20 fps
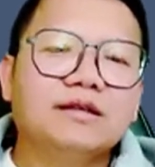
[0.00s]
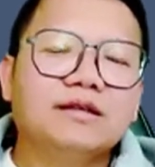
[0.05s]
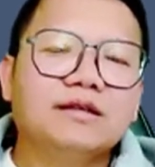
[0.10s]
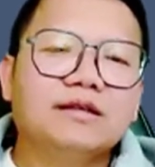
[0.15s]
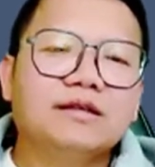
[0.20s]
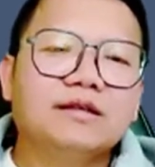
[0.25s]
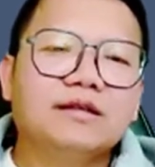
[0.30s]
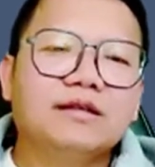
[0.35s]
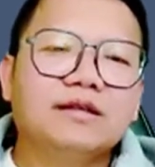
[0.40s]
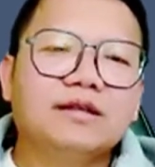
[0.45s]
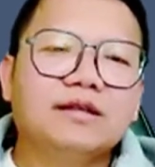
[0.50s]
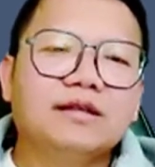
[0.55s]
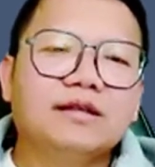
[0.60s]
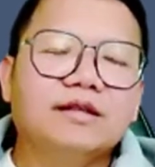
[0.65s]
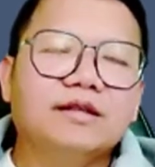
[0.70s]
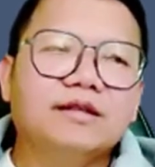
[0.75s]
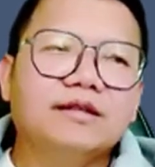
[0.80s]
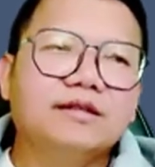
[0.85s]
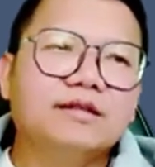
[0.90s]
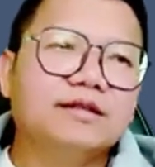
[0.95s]
đây
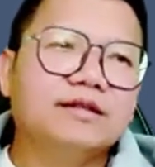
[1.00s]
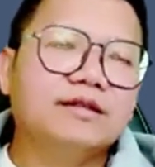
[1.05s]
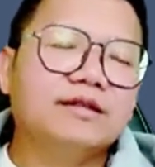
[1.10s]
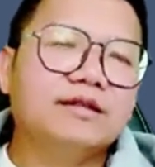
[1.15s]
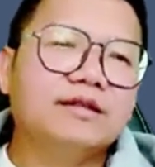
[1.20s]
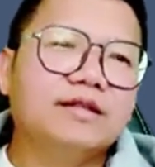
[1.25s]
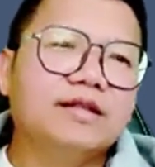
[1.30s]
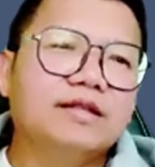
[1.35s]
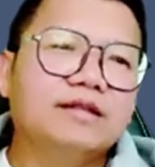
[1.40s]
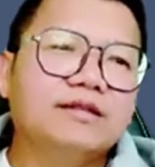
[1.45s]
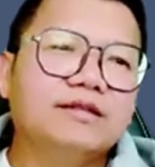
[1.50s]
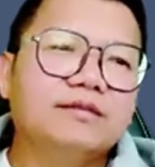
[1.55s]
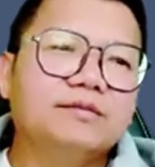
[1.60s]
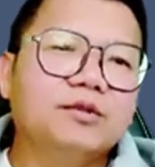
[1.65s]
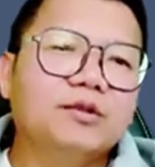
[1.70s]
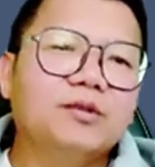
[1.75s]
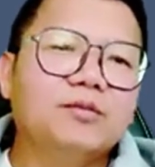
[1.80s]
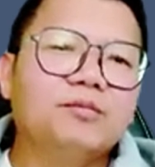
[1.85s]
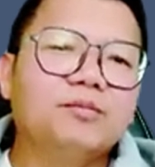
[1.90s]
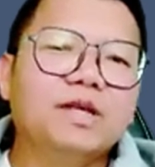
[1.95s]
nấu
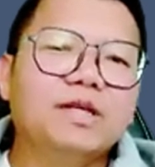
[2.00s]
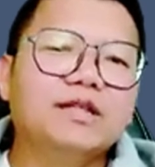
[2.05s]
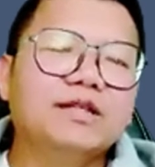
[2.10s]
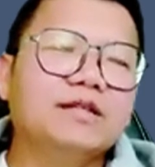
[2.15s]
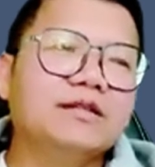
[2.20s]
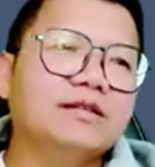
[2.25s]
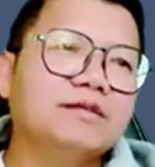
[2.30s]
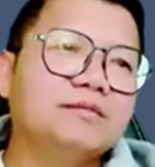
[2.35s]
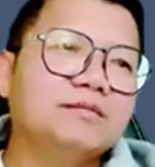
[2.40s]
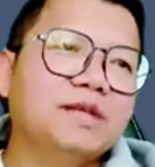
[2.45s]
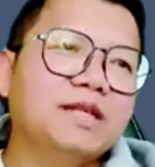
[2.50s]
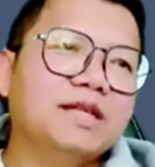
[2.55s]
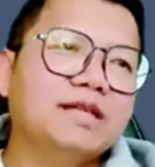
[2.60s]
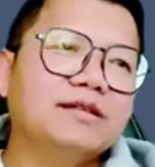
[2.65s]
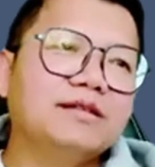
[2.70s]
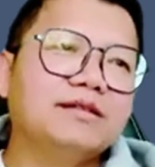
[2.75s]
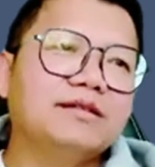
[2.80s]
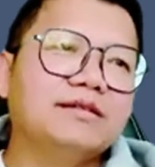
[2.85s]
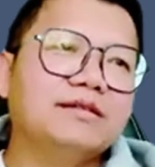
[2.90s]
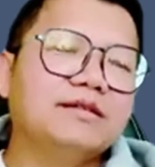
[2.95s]
phồng pin nó có
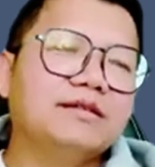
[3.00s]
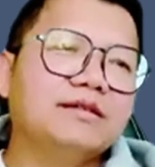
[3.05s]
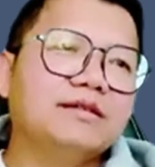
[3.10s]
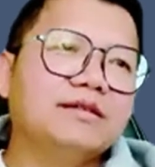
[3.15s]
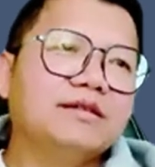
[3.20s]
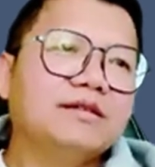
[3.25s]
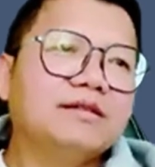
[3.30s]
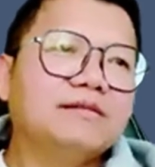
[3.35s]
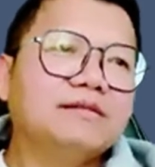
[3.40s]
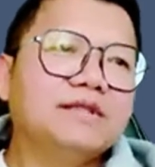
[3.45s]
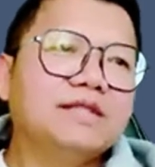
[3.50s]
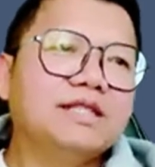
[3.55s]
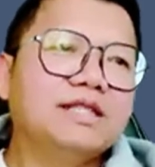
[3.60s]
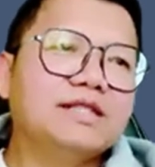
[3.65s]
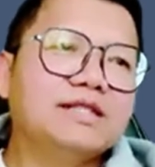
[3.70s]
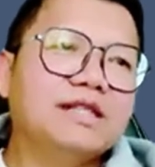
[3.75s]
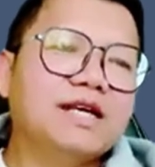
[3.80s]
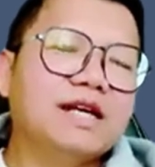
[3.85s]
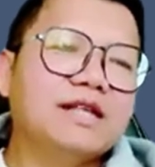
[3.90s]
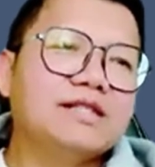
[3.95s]
miền chia
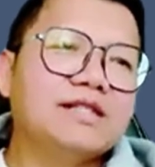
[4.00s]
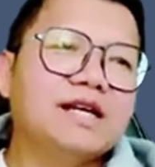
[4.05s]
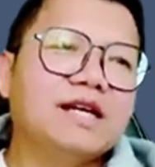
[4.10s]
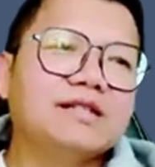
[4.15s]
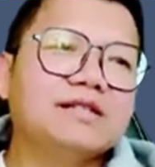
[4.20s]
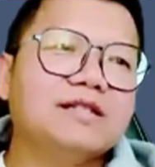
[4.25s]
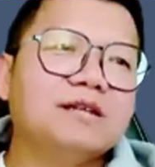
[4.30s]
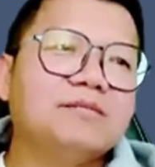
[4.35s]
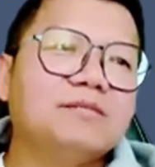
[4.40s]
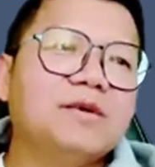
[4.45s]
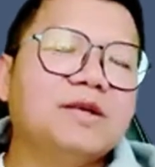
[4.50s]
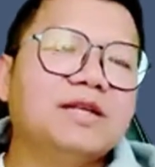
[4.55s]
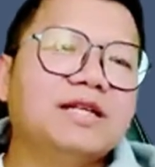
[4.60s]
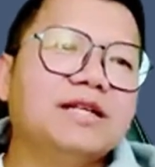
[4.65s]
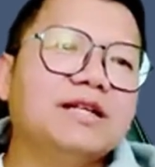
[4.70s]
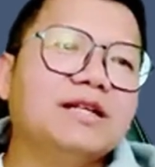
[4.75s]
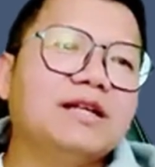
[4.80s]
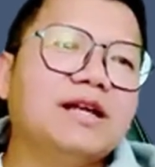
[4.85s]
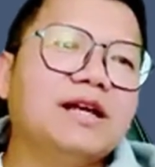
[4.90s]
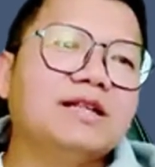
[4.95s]
sàn sạc chuyện bọt
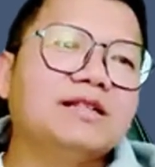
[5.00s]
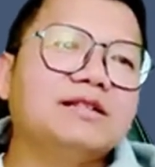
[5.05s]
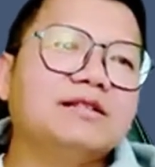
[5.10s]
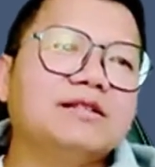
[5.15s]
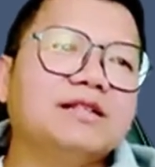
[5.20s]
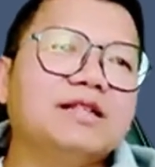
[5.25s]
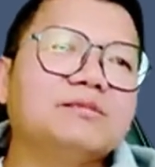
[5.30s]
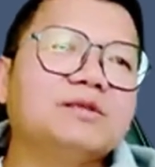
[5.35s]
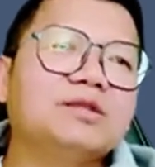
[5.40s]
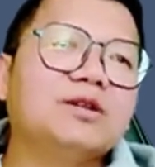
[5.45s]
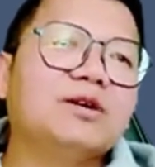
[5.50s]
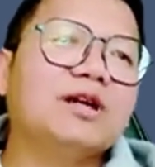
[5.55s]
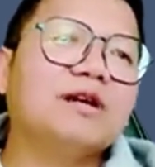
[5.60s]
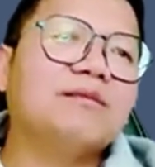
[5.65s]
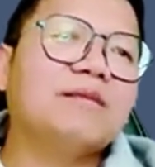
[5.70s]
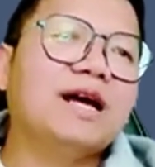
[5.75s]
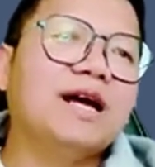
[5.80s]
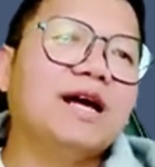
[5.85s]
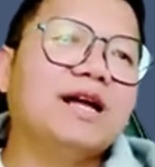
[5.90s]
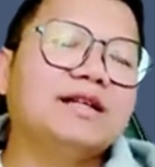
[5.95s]
ấy đang ai từ riêng toàn
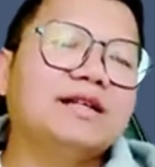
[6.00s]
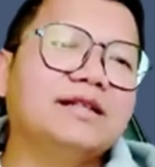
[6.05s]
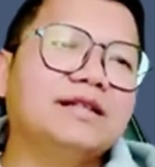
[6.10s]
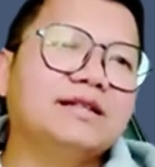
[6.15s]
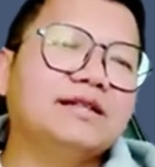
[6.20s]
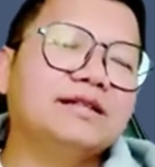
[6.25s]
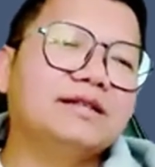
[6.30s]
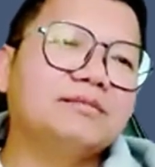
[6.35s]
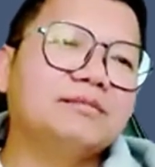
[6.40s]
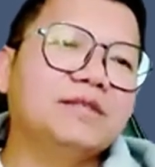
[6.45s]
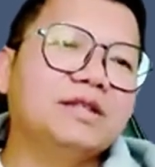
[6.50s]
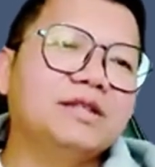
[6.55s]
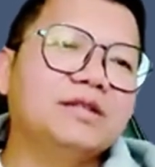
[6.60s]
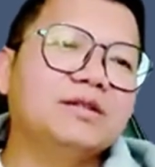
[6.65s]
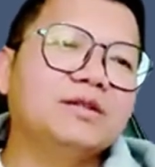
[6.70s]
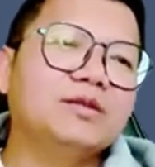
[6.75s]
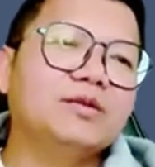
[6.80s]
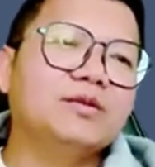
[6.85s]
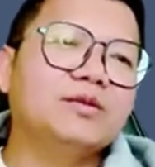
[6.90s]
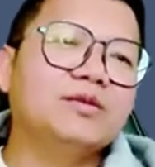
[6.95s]
bàn miền
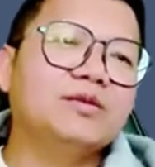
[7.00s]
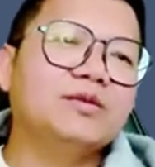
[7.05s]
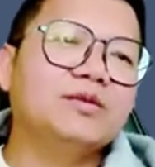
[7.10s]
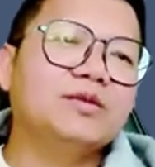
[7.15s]
crew